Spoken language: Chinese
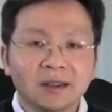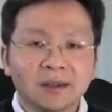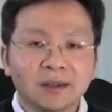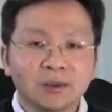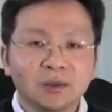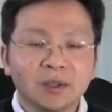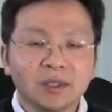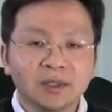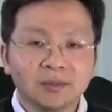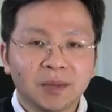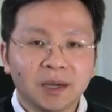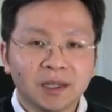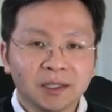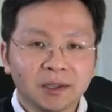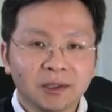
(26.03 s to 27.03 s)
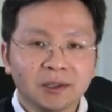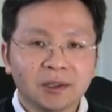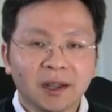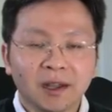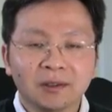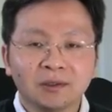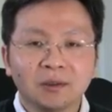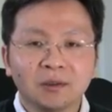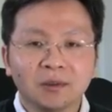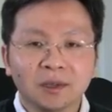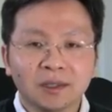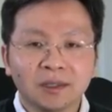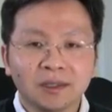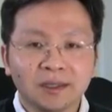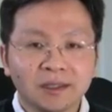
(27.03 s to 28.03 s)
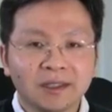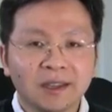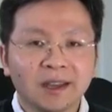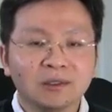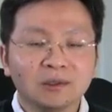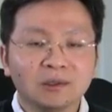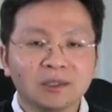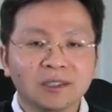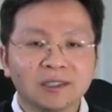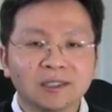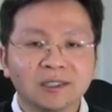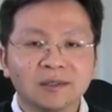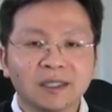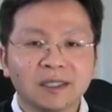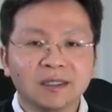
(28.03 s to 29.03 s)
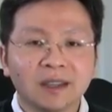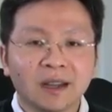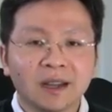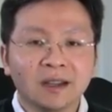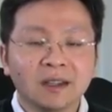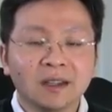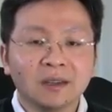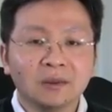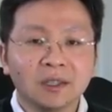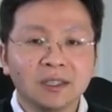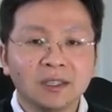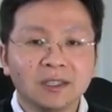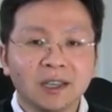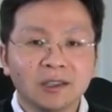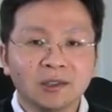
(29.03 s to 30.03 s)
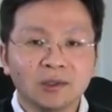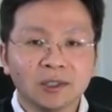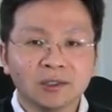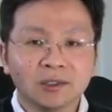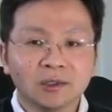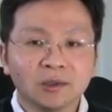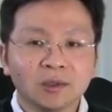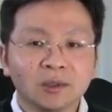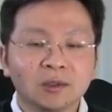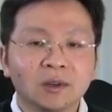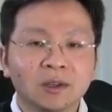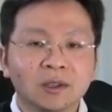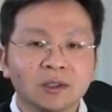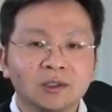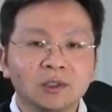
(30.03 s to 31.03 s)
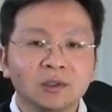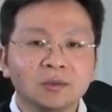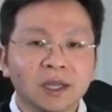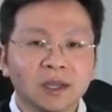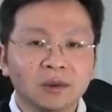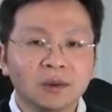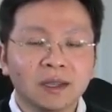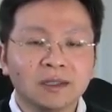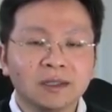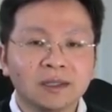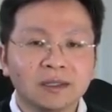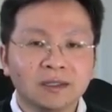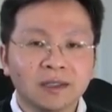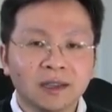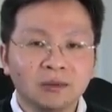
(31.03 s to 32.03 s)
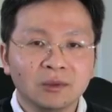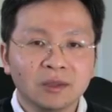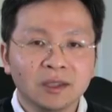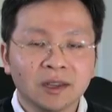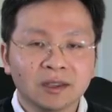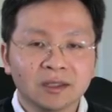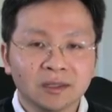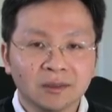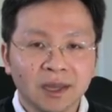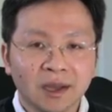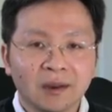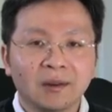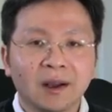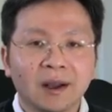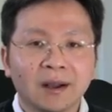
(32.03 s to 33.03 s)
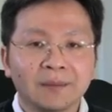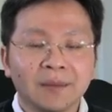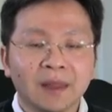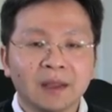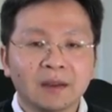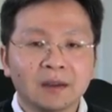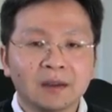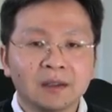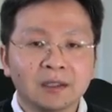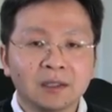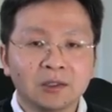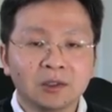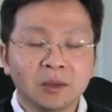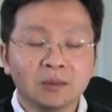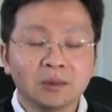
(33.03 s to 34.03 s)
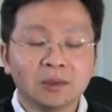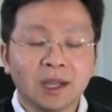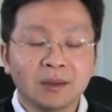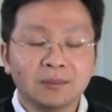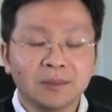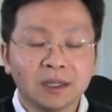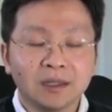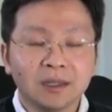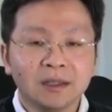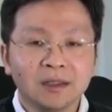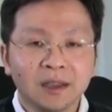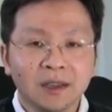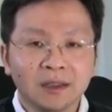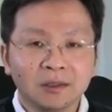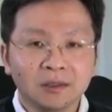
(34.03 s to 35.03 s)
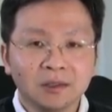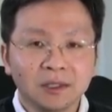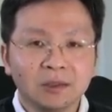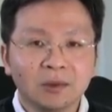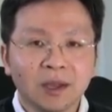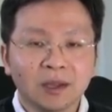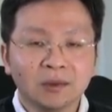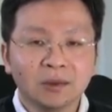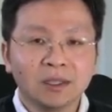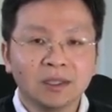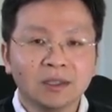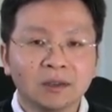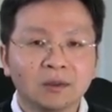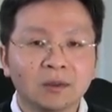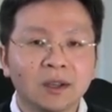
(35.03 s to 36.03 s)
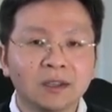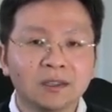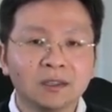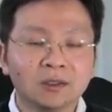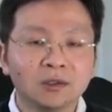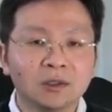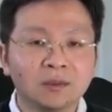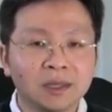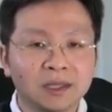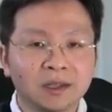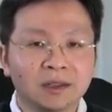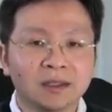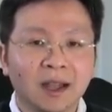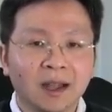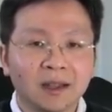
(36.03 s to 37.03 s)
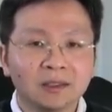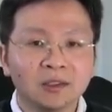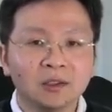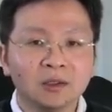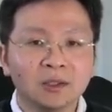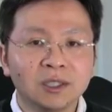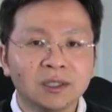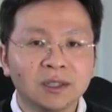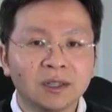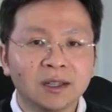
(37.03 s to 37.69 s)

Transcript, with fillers: 如果有朋友看过我以前录的视频啊，我以前确实说过中美关系在酝酿着变化，而且川普他本人也有意愿对这个关系做比较大的修正。